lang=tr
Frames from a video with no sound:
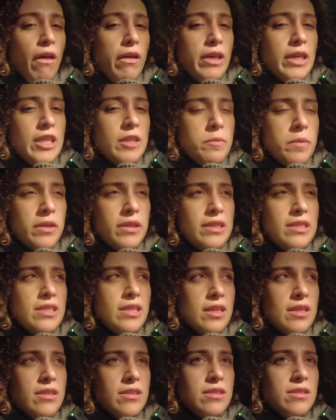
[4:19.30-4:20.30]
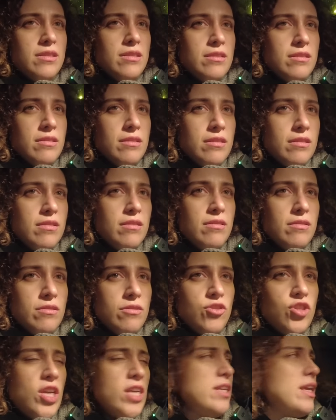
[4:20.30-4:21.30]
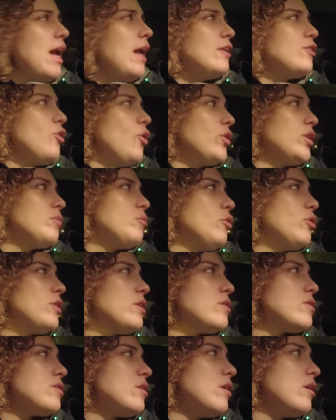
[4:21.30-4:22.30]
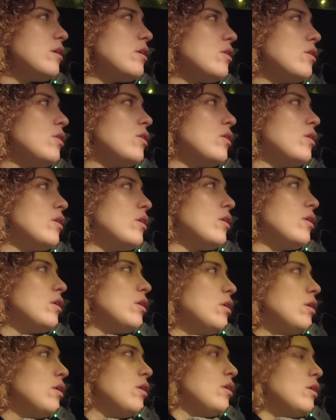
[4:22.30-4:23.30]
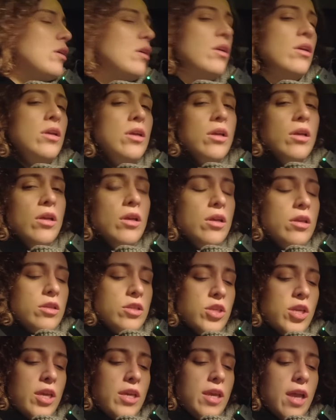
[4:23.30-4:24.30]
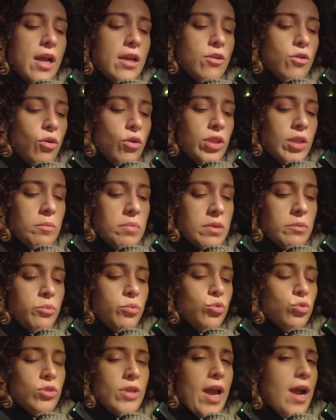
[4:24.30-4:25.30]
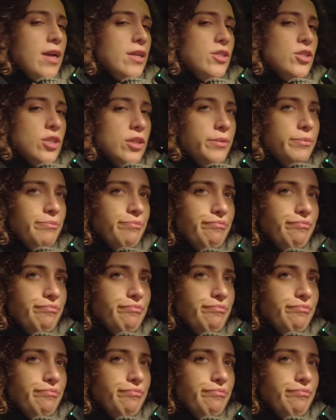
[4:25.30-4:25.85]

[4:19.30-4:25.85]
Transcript: Gitmediyseniz Çengelköy değil mi orası? Aynen Çengelköy. Çengelköy'de bir burgerci.